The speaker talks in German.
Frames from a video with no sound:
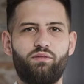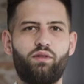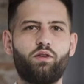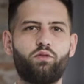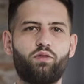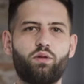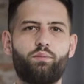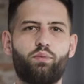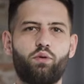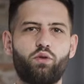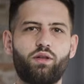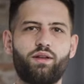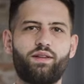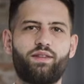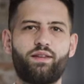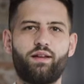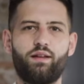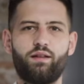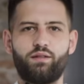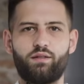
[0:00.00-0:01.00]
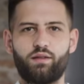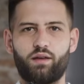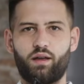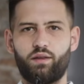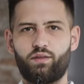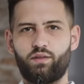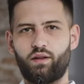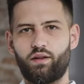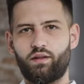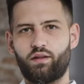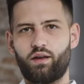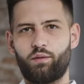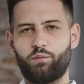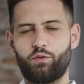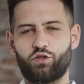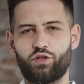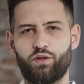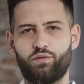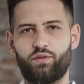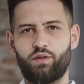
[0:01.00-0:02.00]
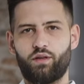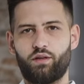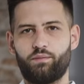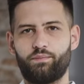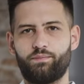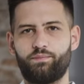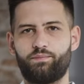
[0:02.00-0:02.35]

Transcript: eventuell potenziell Interesse an deinem Geschäft hätten,